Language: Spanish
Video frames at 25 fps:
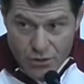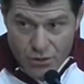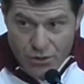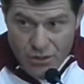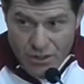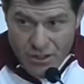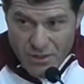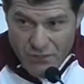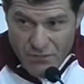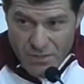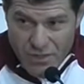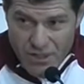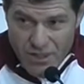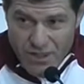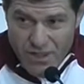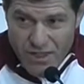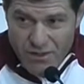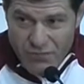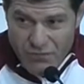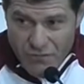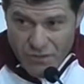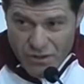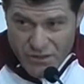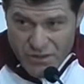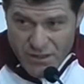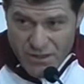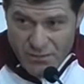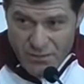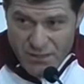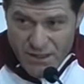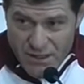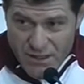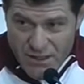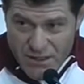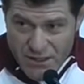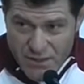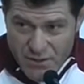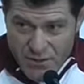lo que me da la fuerza
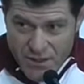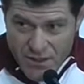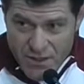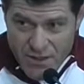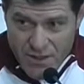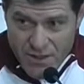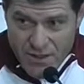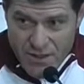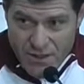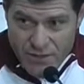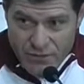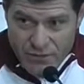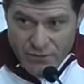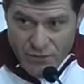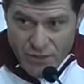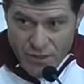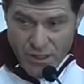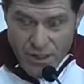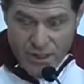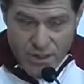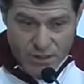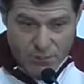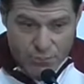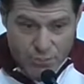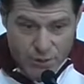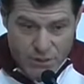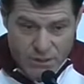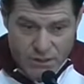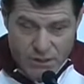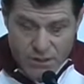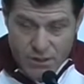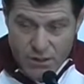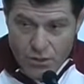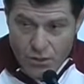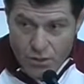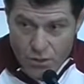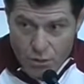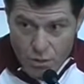para trabajar son las
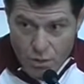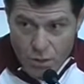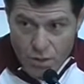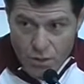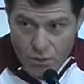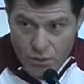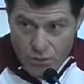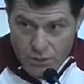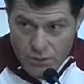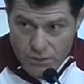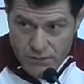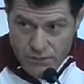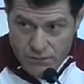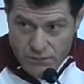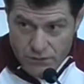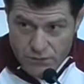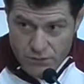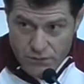respuestas de los jugadores.